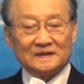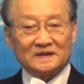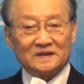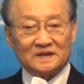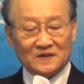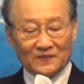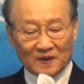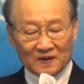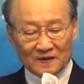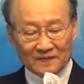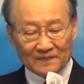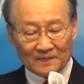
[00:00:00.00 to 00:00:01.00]

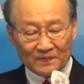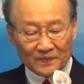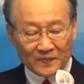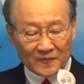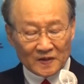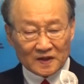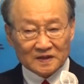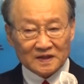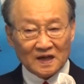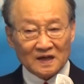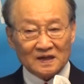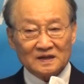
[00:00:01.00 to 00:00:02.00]
그렇지만은
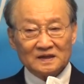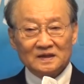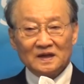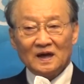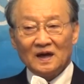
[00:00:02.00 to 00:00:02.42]
그냥